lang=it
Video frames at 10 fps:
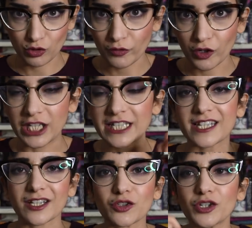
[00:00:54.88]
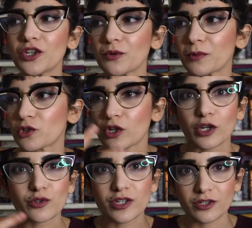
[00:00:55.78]
dove ho iniziato io, in modo che
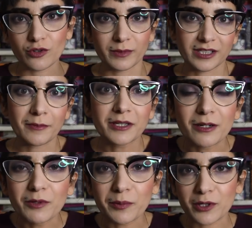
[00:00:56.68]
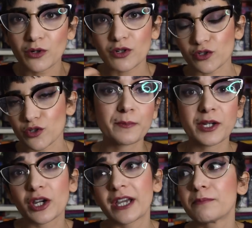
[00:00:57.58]
così insomma tramite il mio percorso e
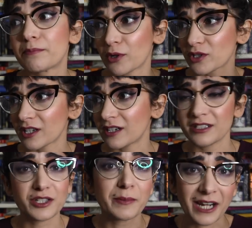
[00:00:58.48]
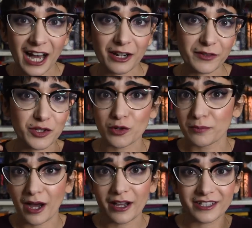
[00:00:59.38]
spero che possa ispirarvi
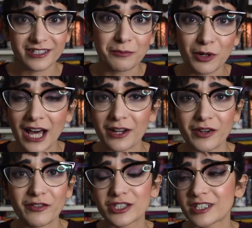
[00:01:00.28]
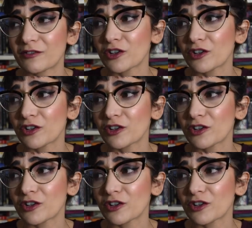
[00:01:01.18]
insomma e stimolarvi a vostra